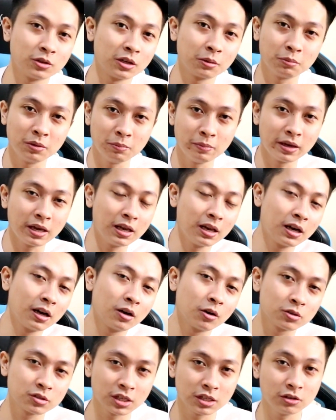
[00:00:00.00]
So nagbibigay
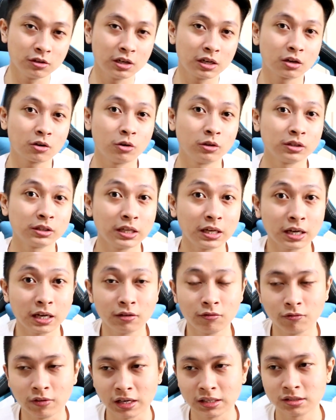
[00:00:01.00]
lang ako sa inyo ng konting
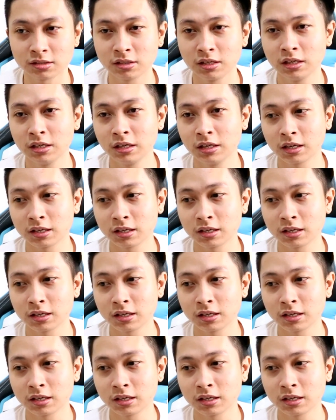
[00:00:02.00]
advice.